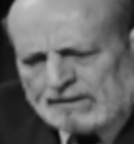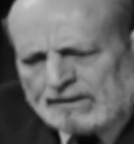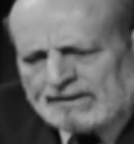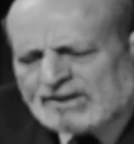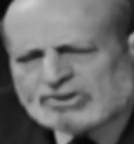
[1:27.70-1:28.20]

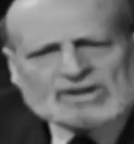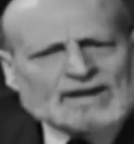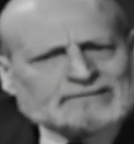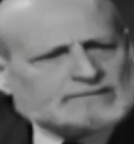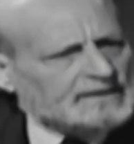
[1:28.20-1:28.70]
النشأة
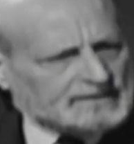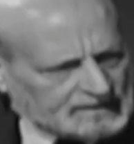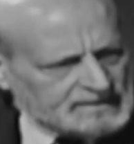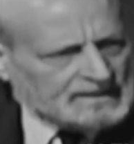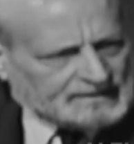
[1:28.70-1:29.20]

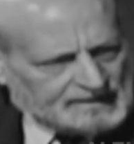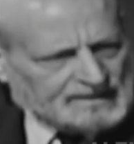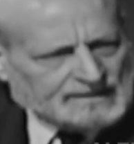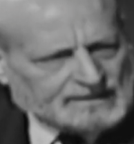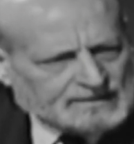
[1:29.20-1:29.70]
التاريخية
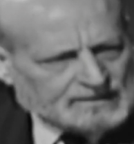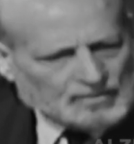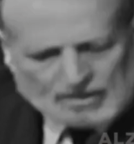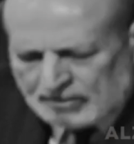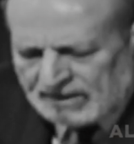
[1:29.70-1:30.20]
كذلك
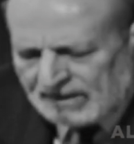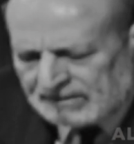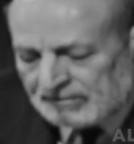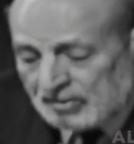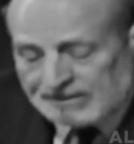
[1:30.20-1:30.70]
ولو اني
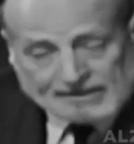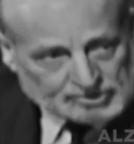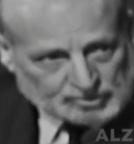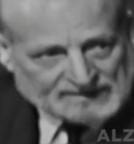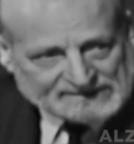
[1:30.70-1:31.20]
خدت من
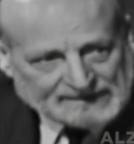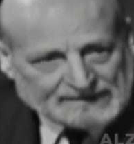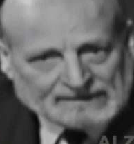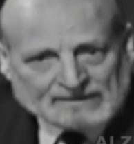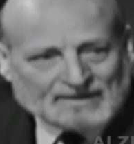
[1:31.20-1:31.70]
وقتك شوية
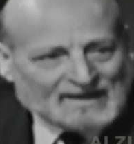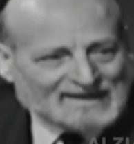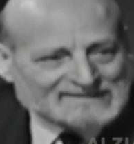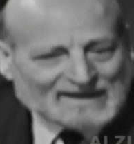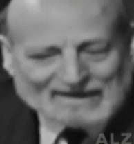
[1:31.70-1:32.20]
زيادة انما نعم.
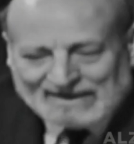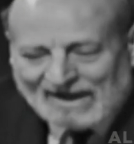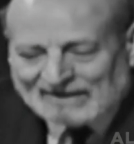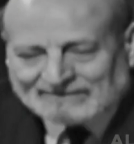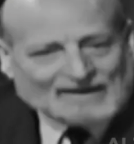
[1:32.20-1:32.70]
انا عايز
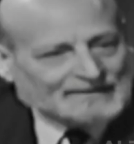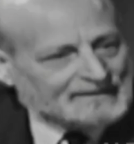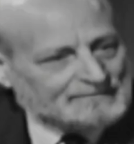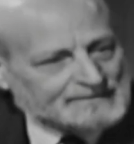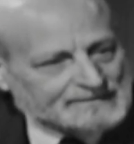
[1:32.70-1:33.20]
اقطع
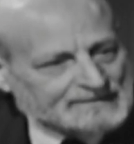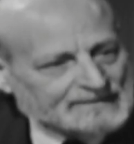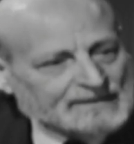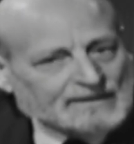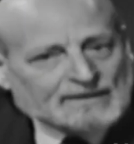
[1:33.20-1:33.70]
دابر
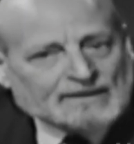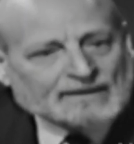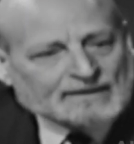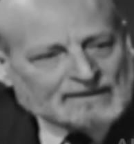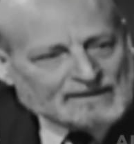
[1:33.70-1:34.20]

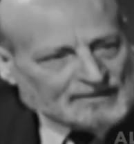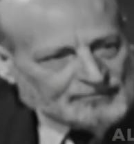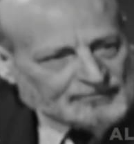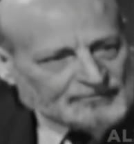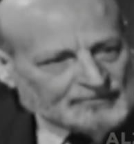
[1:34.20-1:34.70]

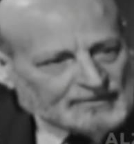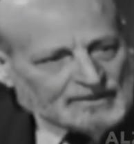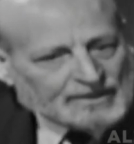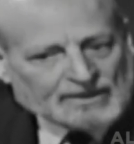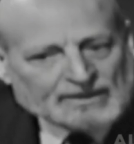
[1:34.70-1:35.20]
الخلاف
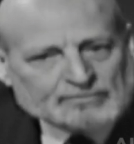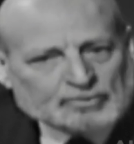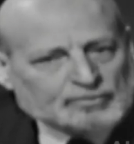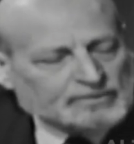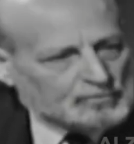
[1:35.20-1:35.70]
اللي
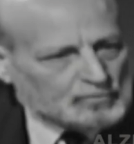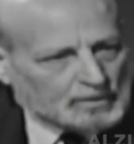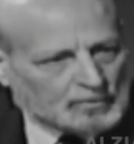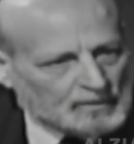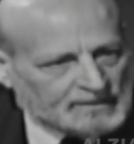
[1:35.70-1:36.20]

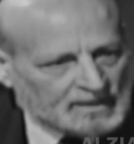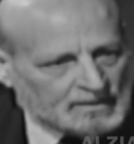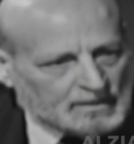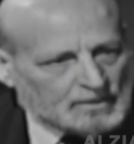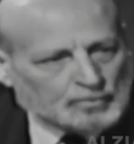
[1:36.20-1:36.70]
بيثيروه
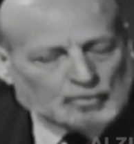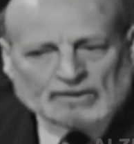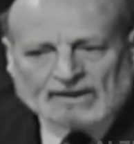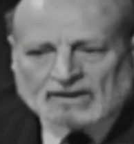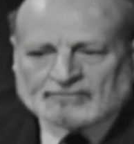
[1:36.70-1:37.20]
اخواننا
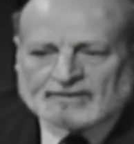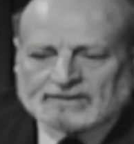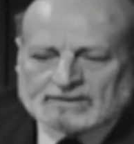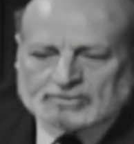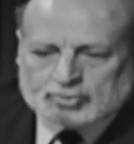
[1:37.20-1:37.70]
ويقول لك
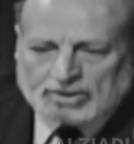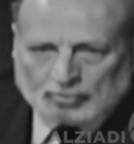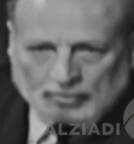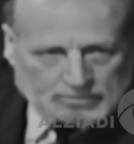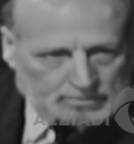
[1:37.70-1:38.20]
الفائدة
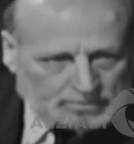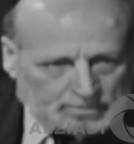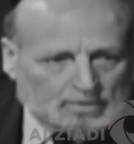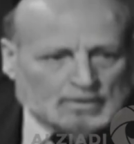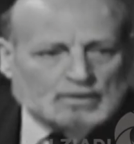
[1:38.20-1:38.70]
شيء
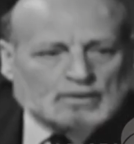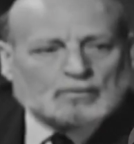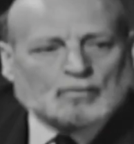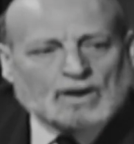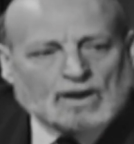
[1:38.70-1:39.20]
نعم.
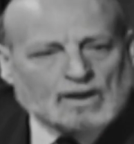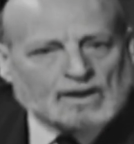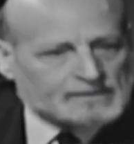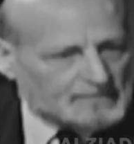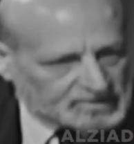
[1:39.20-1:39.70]

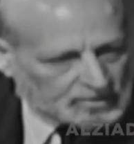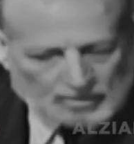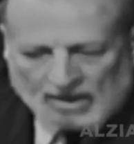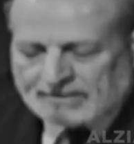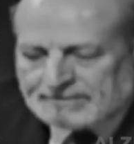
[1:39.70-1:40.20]
والربا
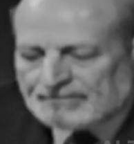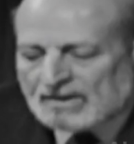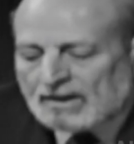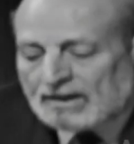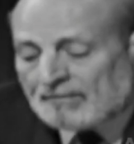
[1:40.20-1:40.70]
شيء اخر
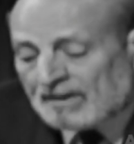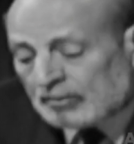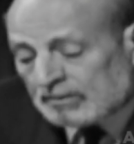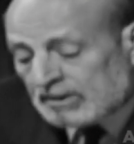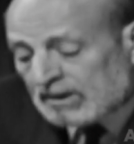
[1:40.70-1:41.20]

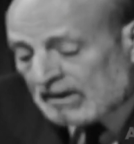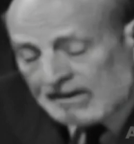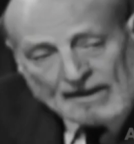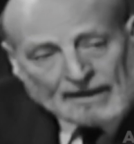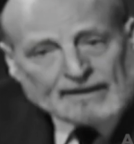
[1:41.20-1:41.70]
لما نيجي
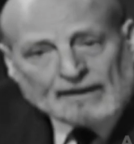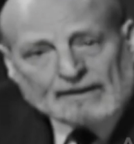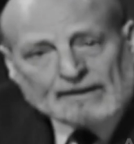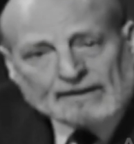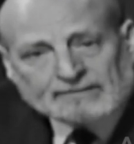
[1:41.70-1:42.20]
للناحية
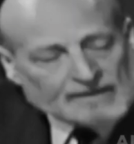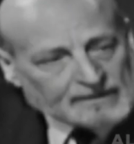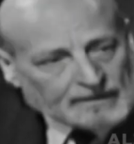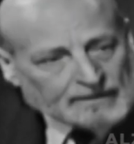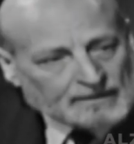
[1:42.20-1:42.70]

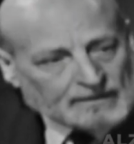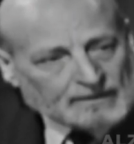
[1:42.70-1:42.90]
التاريخية